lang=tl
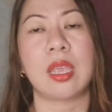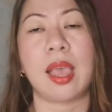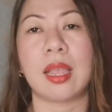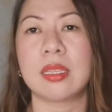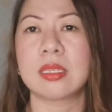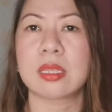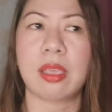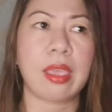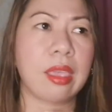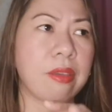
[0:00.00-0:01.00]
i-add
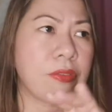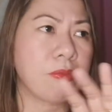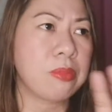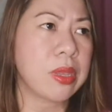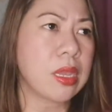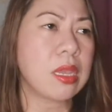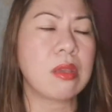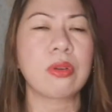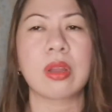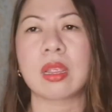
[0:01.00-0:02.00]
sa FB
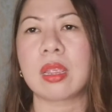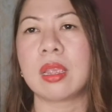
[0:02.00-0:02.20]
or